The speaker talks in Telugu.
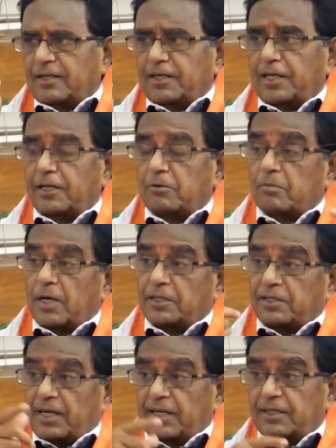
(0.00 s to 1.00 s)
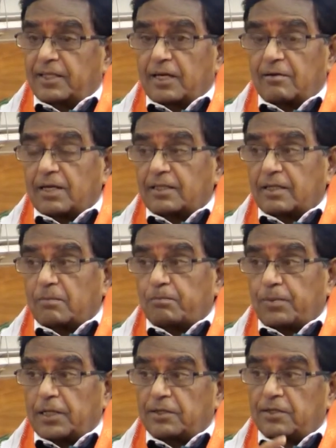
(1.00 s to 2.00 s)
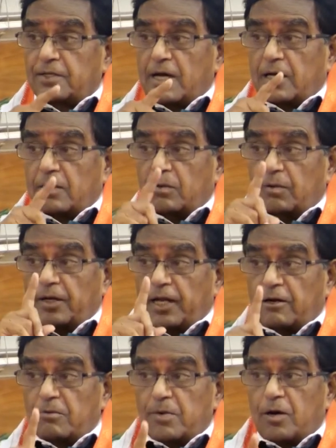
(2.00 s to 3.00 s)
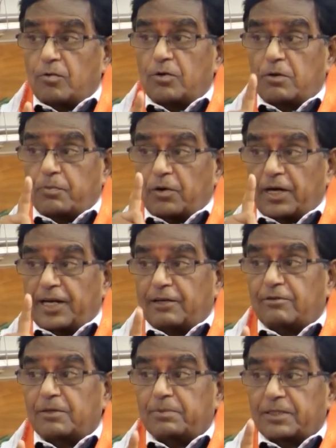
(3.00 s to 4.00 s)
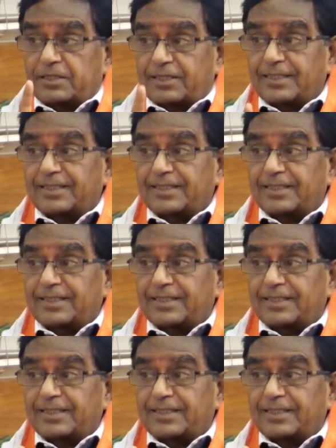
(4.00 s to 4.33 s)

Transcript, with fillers: నేను మంత్రి అయిన తర్వాత పద్నాలుగు నెలలు మా ఊరికి పోలేనటువంటి పరిస్థితి